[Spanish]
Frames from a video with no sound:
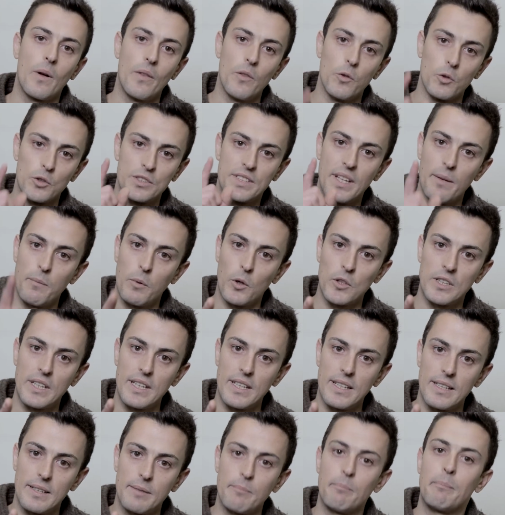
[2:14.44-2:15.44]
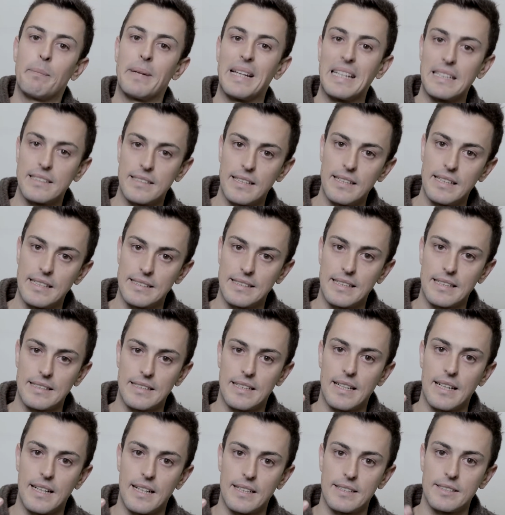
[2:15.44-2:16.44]
Cuando usted vote, piense en estas
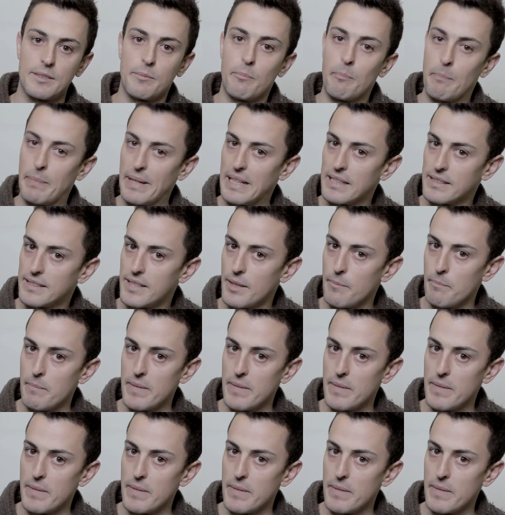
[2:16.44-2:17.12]
caras, piense